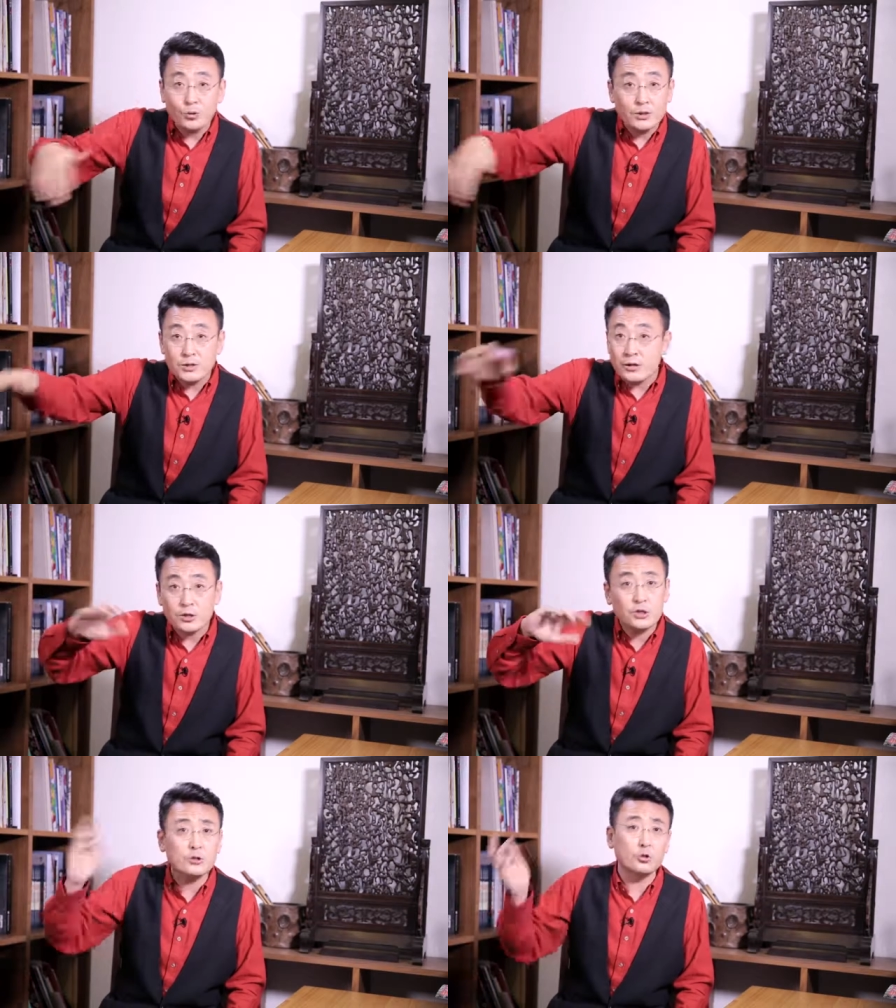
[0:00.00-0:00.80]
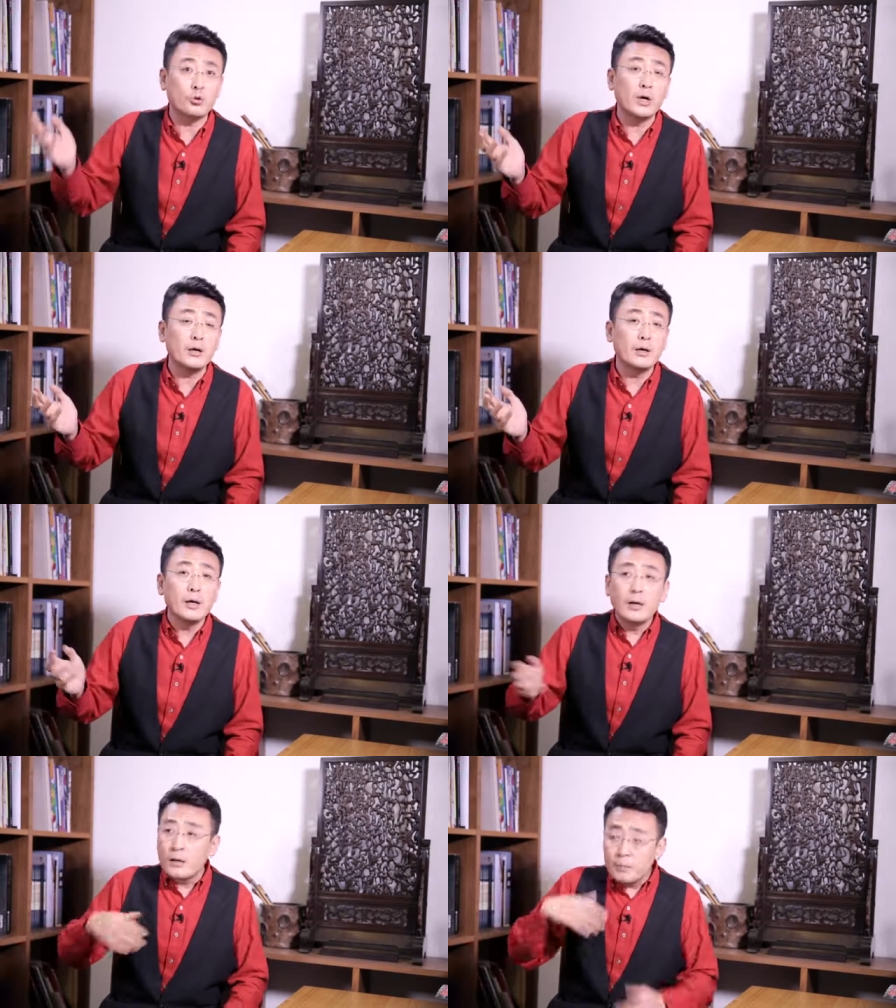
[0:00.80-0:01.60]
多人他失学，
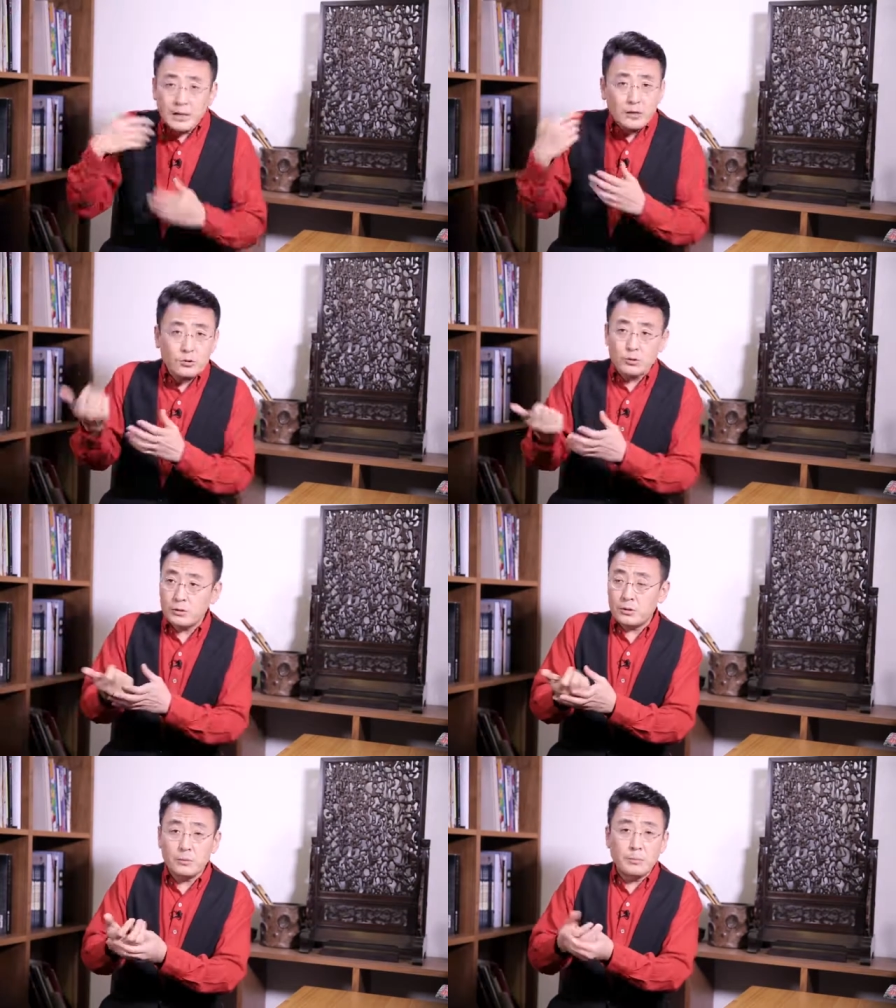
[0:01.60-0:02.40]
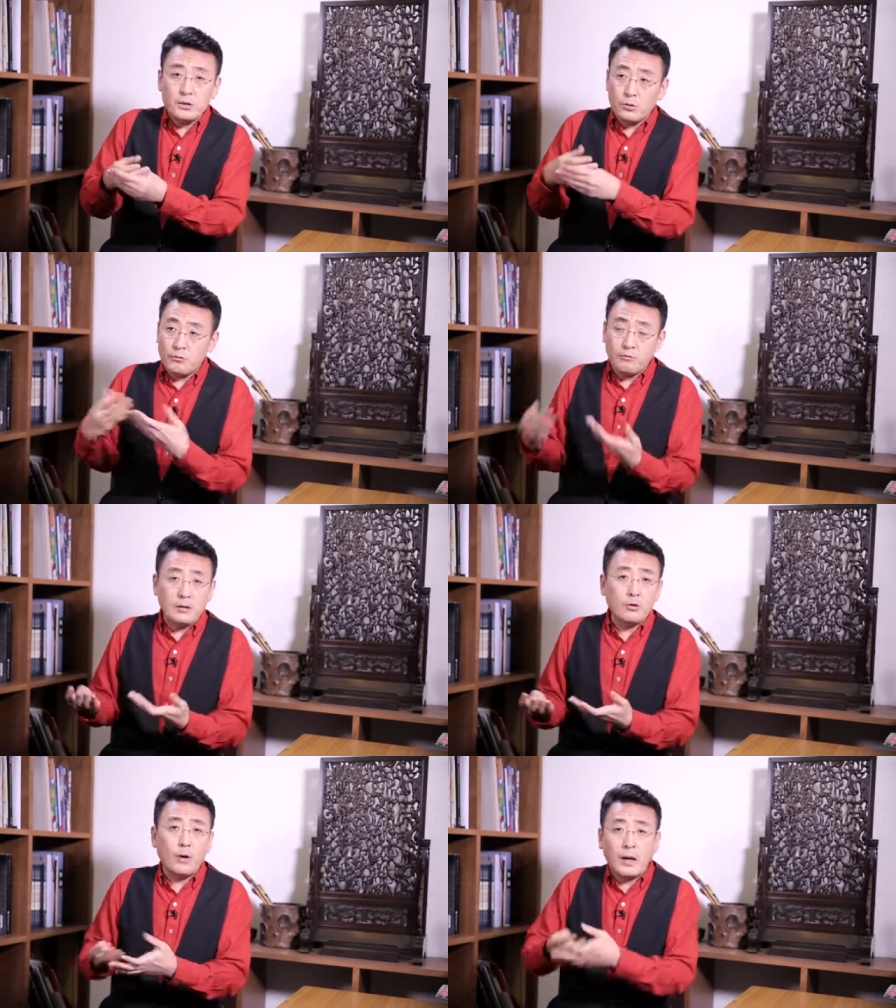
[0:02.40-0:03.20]
没有没有
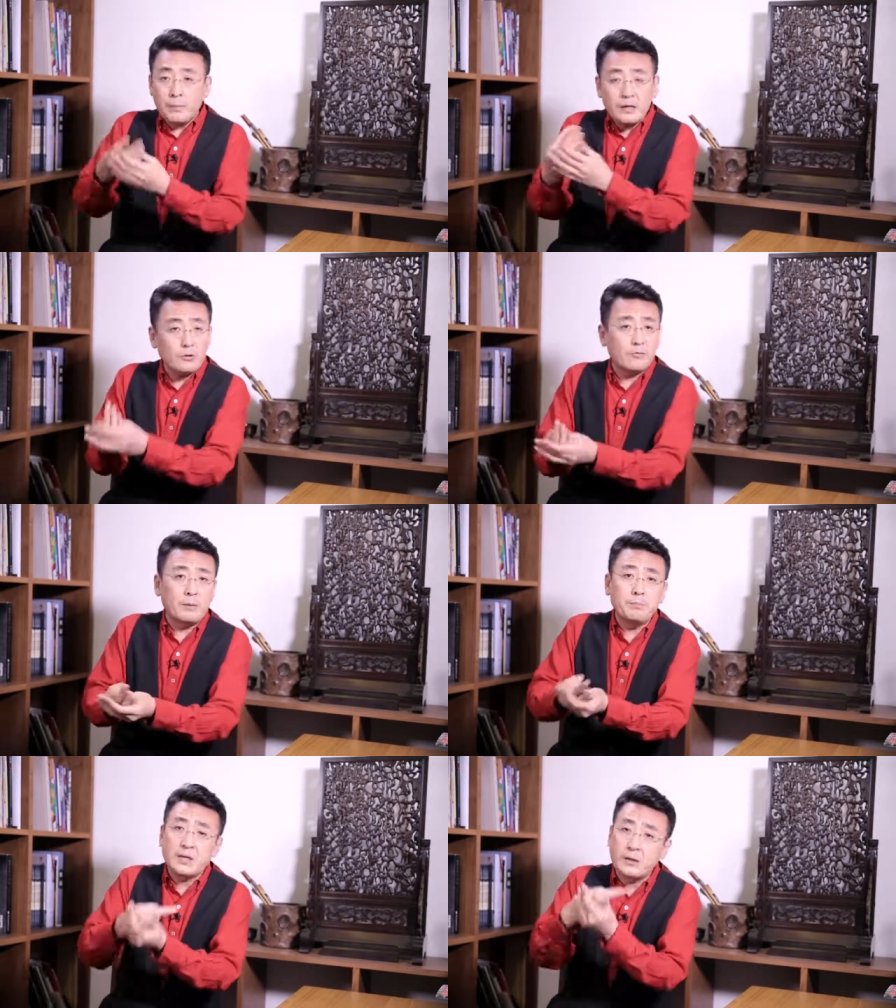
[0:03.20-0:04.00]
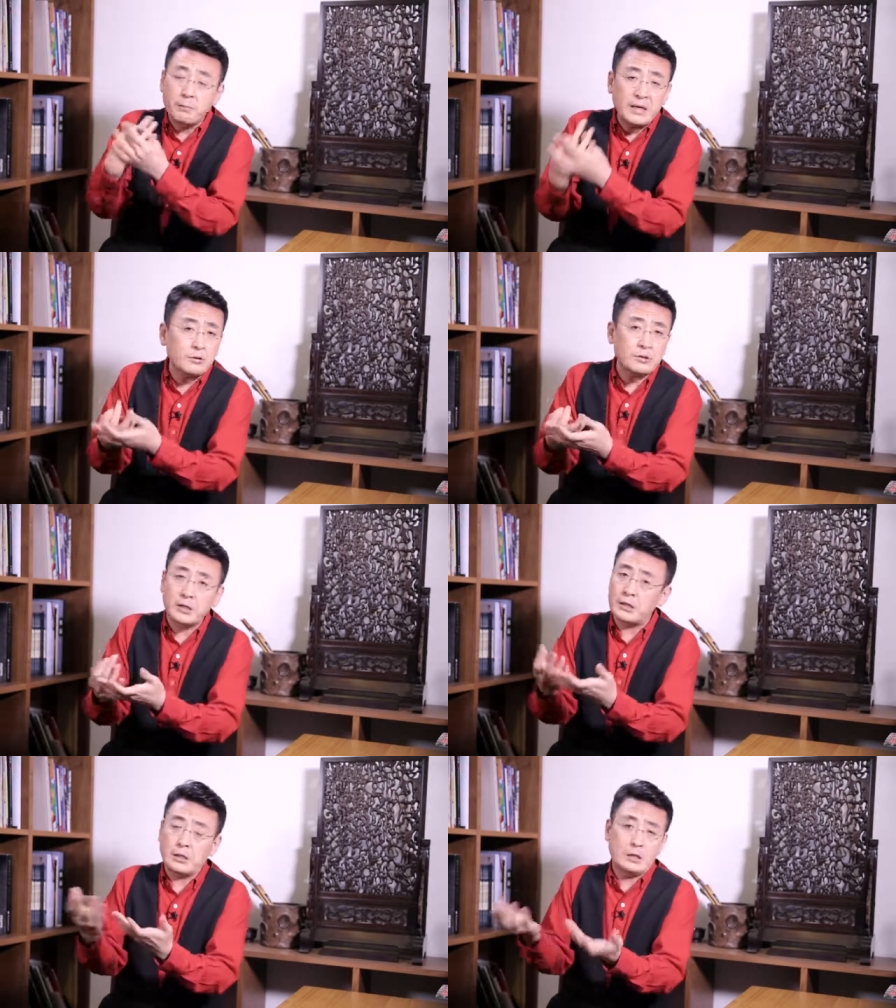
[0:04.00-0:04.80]
文化，没有文凭，没有
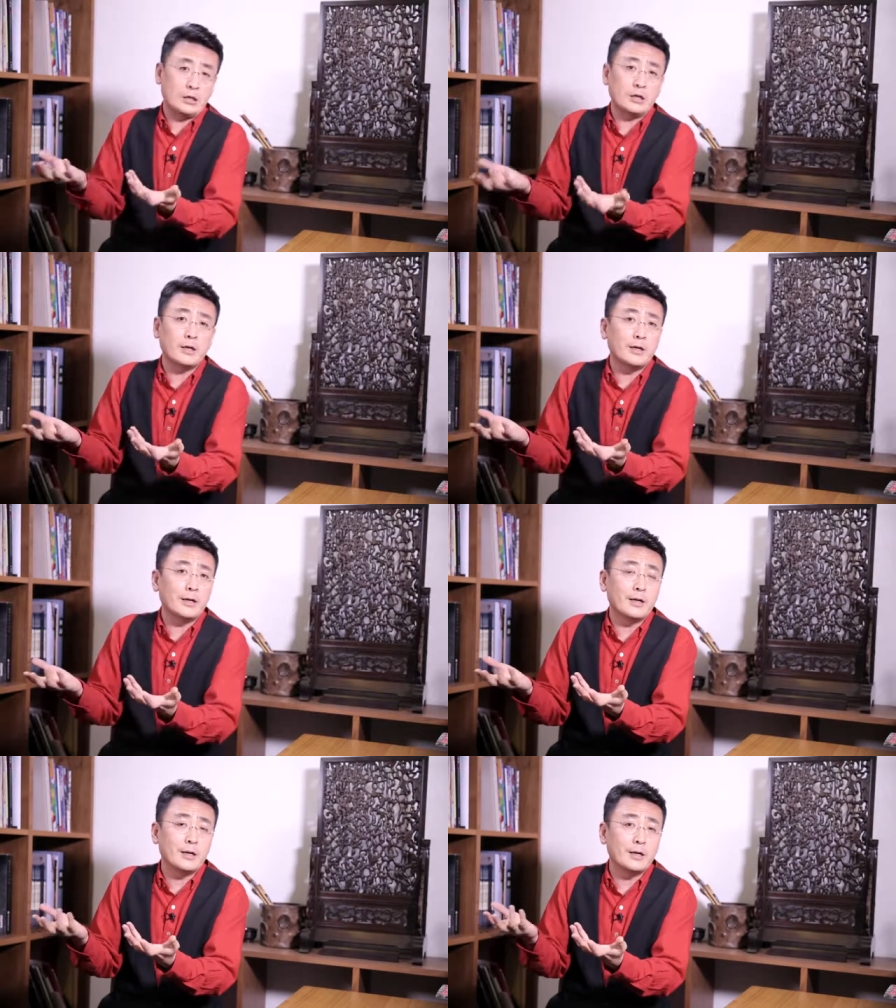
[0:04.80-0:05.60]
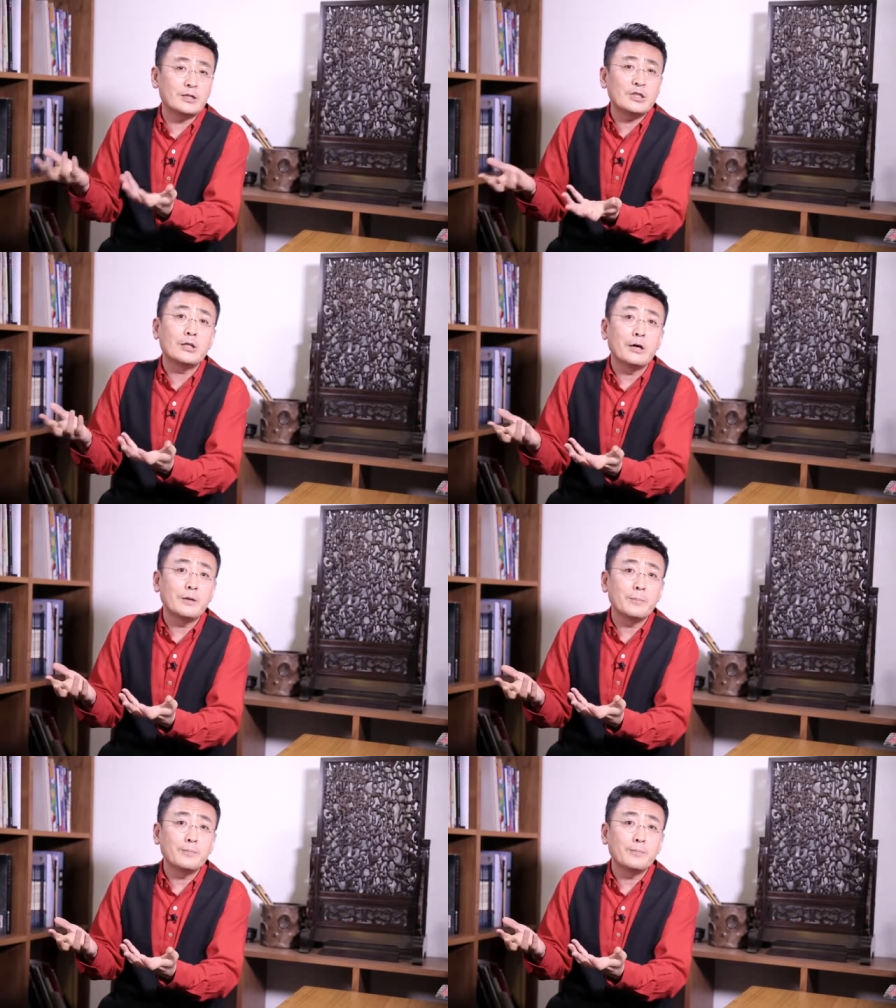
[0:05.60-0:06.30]
任何的这个技能，